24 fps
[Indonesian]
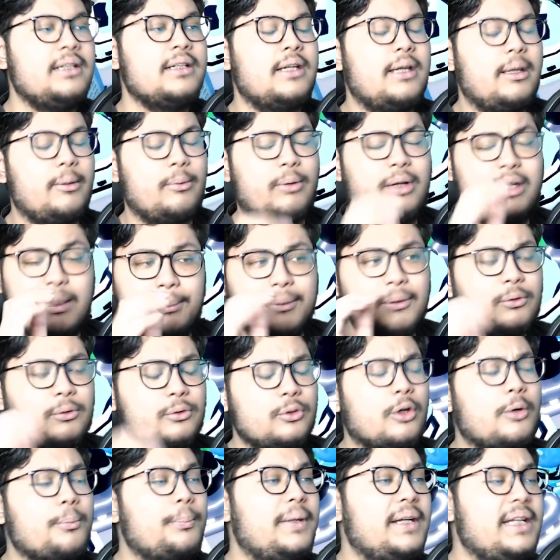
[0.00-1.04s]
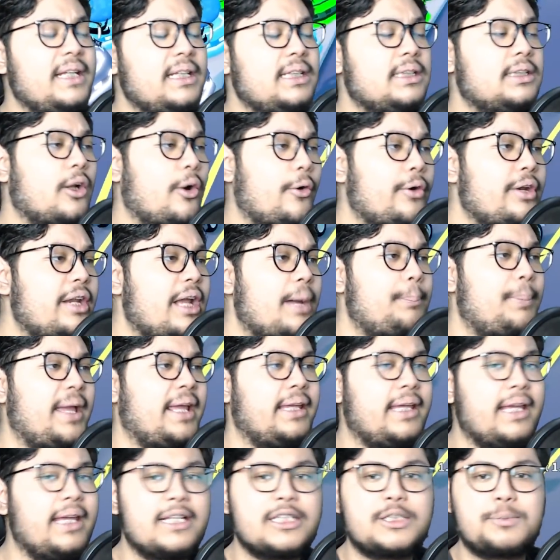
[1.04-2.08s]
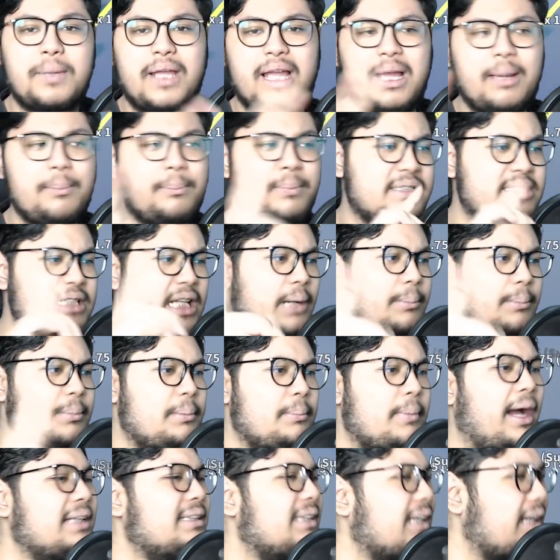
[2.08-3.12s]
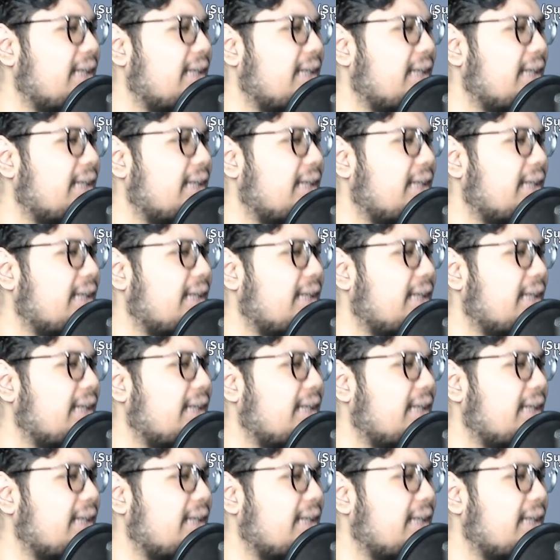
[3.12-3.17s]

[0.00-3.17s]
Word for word: ya bukan dapetin untuk beli drone yang packing supaya bisa lebih banyak